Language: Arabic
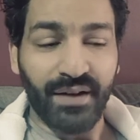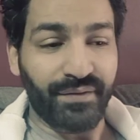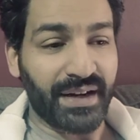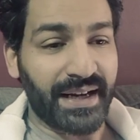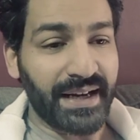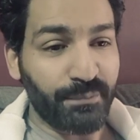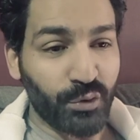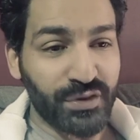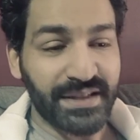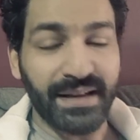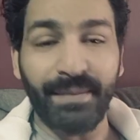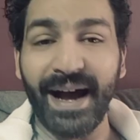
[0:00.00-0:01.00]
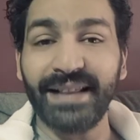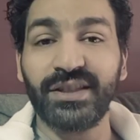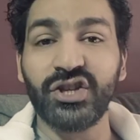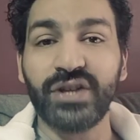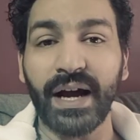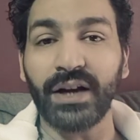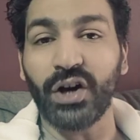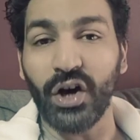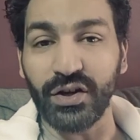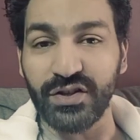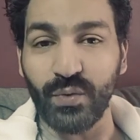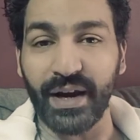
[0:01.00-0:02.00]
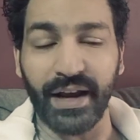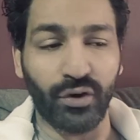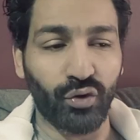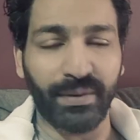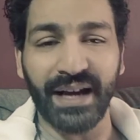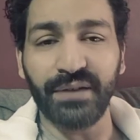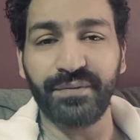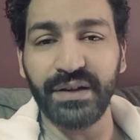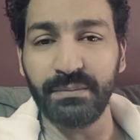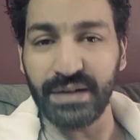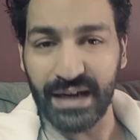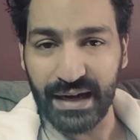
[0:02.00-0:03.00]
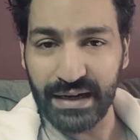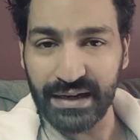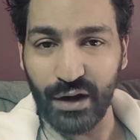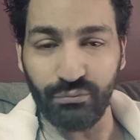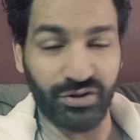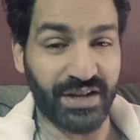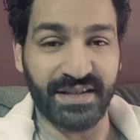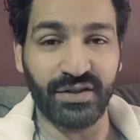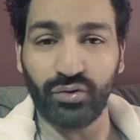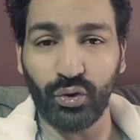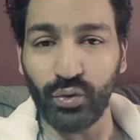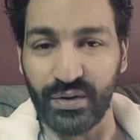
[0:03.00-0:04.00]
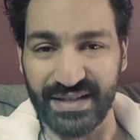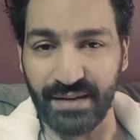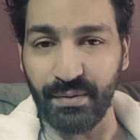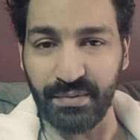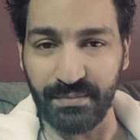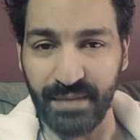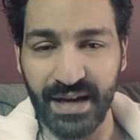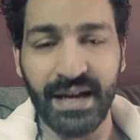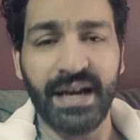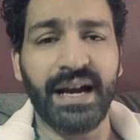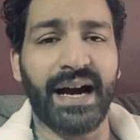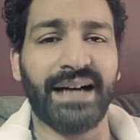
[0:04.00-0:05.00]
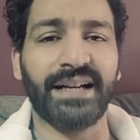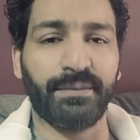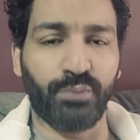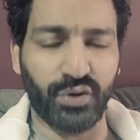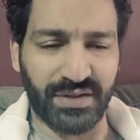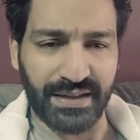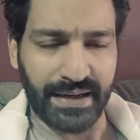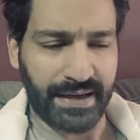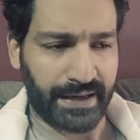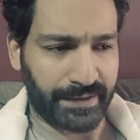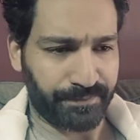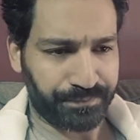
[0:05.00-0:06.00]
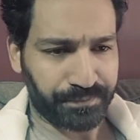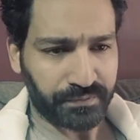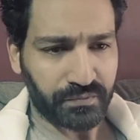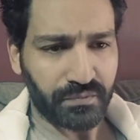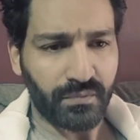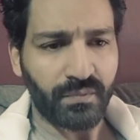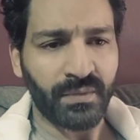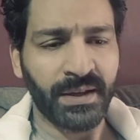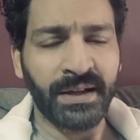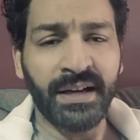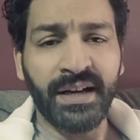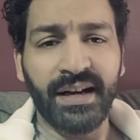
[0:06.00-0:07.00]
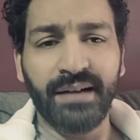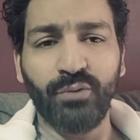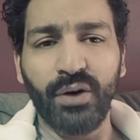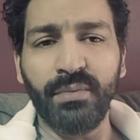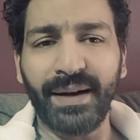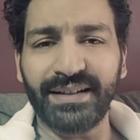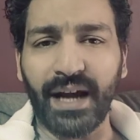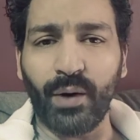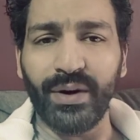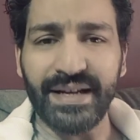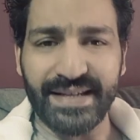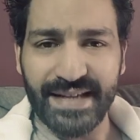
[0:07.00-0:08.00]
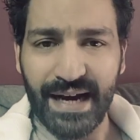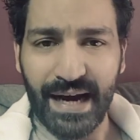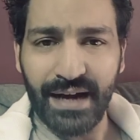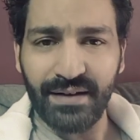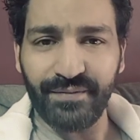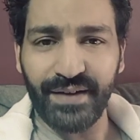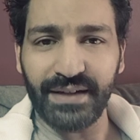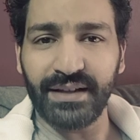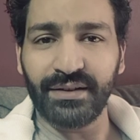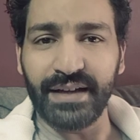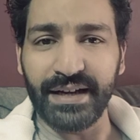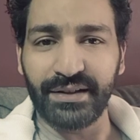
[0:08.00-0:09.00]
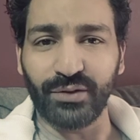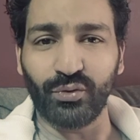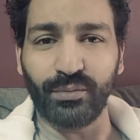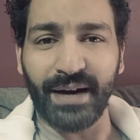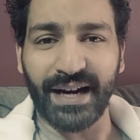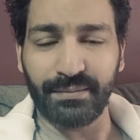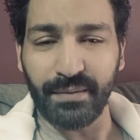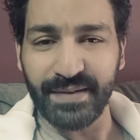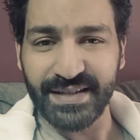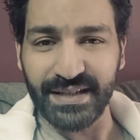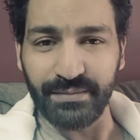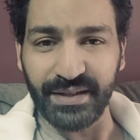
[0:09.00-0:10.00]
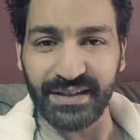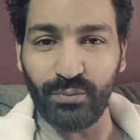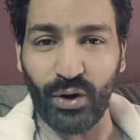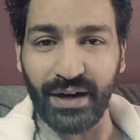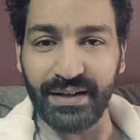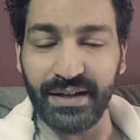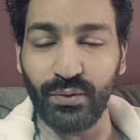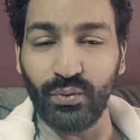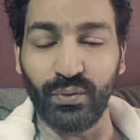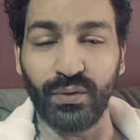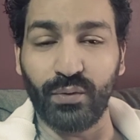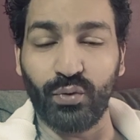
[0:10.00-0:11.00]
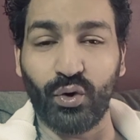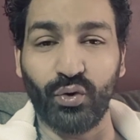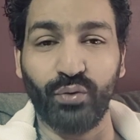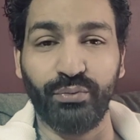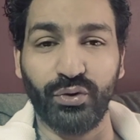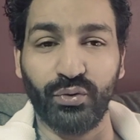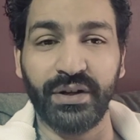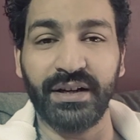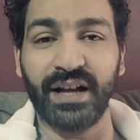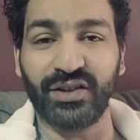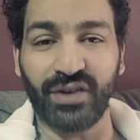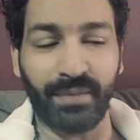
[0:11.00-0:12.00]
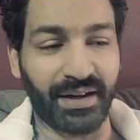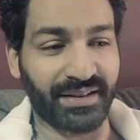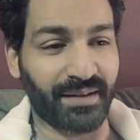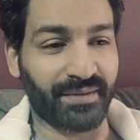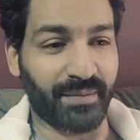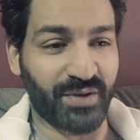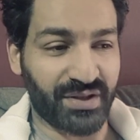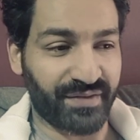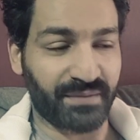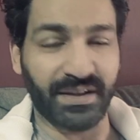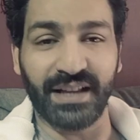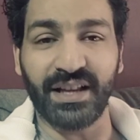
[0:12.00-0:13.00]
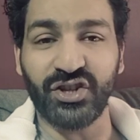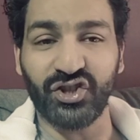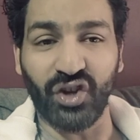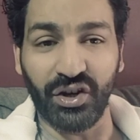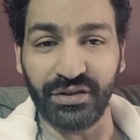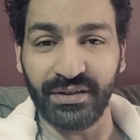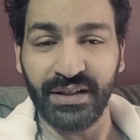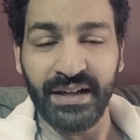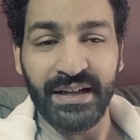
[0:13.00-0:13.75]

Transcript: فالحقيقه البوست ده ما حدش داخل خالص وكانهم خايفين من حاجه او مش عايزين يدخلوا لسبب ما على البوست ده يعني المهم بعد حوالي ساعة فعلا لقيت انه المغاربة بس اللي بيكتبوا عليه وكلهم بيقولوا لي لا طبعا انت ما بتعملش فتنة ده ده شيطان